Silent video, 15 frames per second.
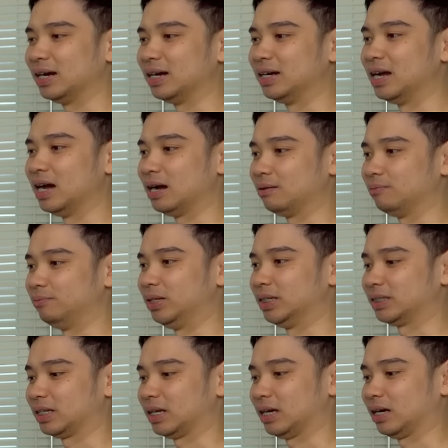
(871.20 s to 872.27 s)
nggak
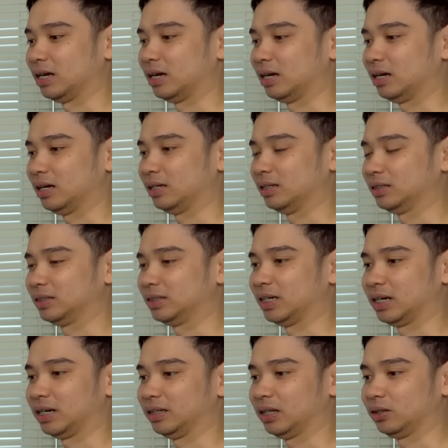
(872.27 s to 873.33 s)
bisa
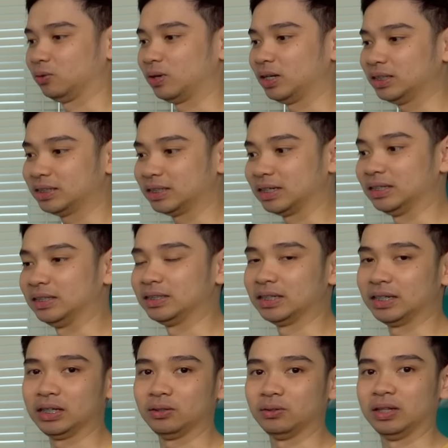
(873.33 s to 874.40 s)
secara natural
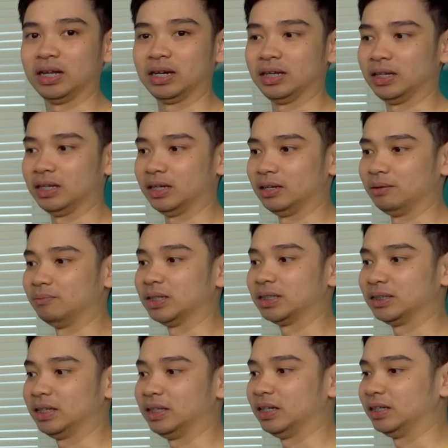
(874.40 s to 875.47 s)
sekenceng itu dari
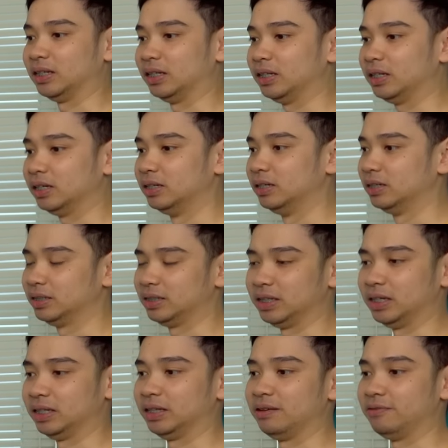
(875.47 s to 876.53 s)
mesinnya. Jadi
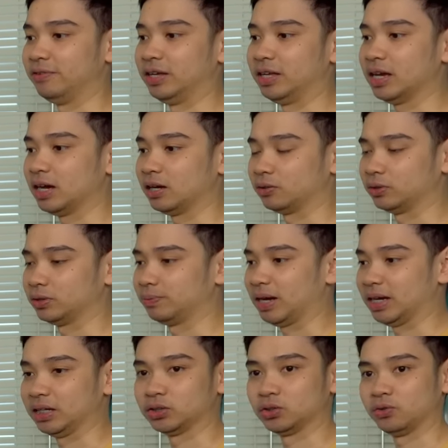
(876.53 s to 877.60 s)
si TV-nya harus
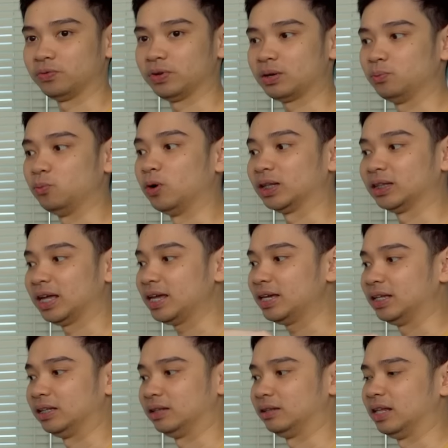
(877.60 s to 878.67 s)
pakai software buat naikin.